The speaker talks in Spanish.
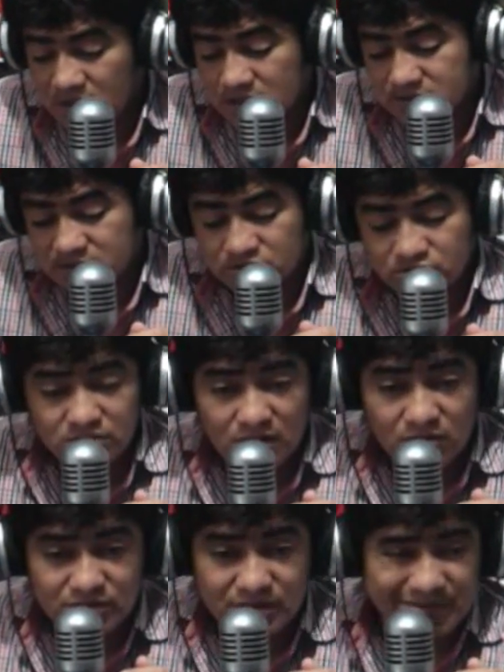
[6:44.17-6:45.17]
si tú de
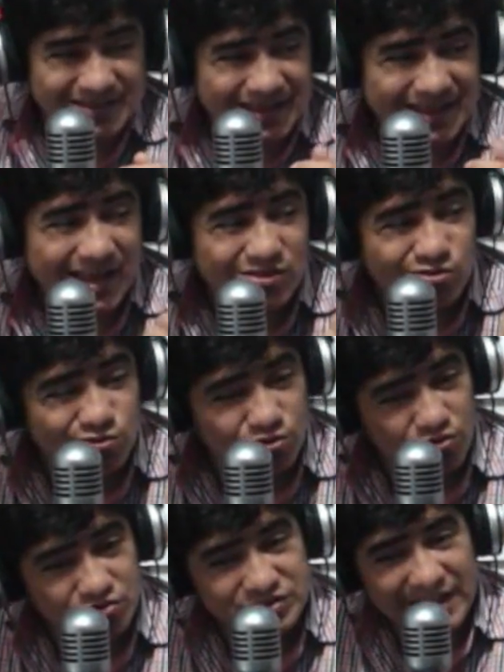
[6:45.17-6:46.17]
alguna manera
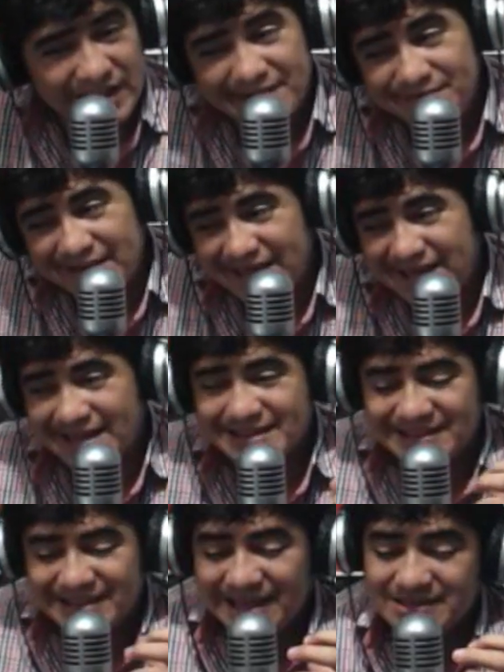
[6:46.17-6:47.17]
no te liberas
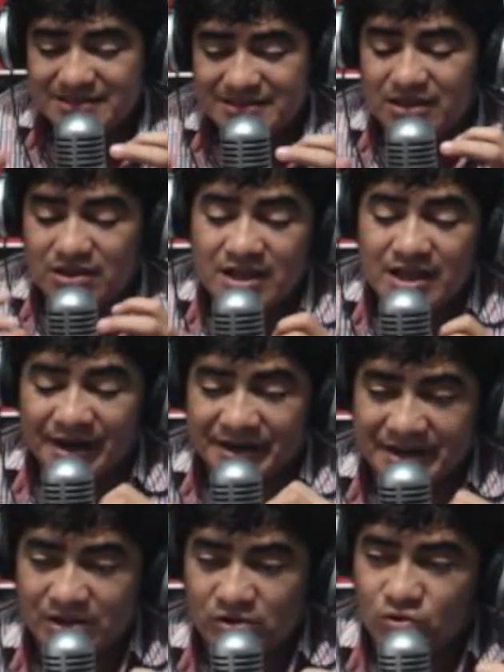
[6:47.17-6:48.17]
de ese
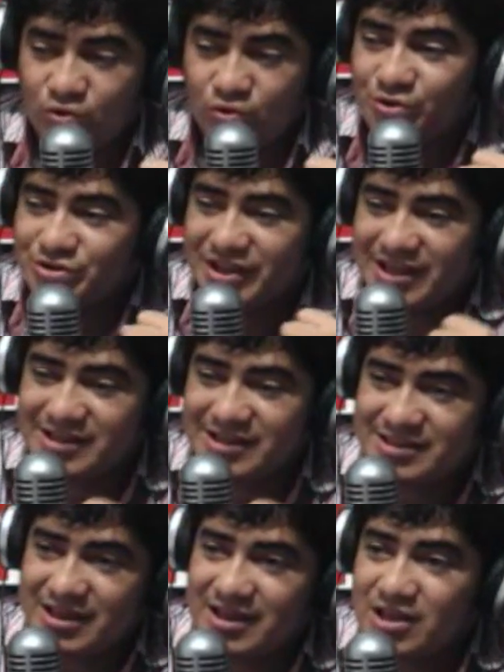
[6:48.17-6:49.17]
rencor, de
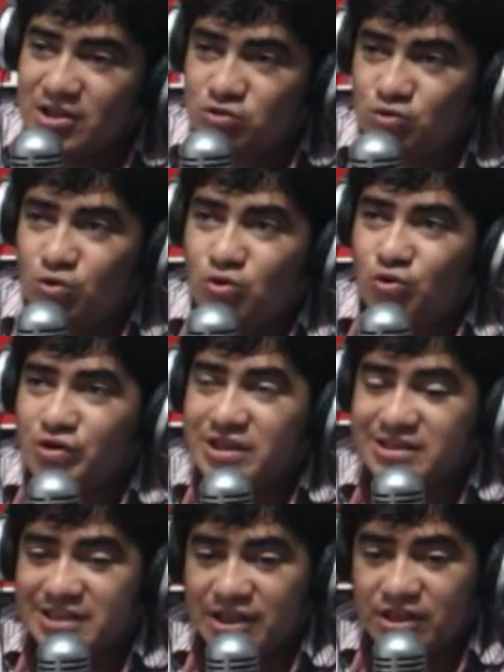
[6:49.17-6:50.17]
ese dolor
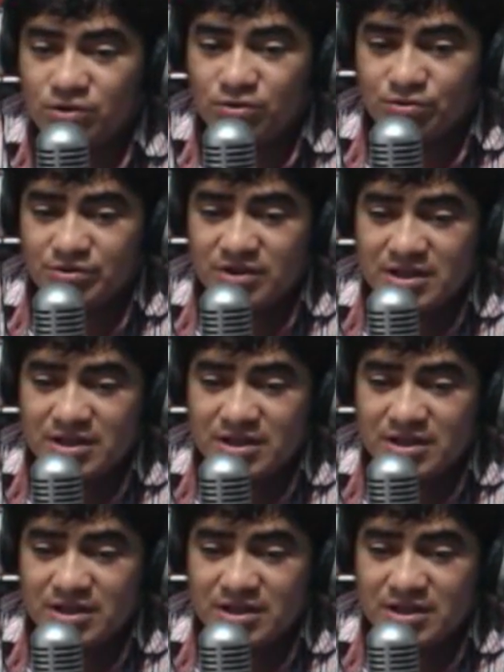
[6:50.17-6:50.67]
interior,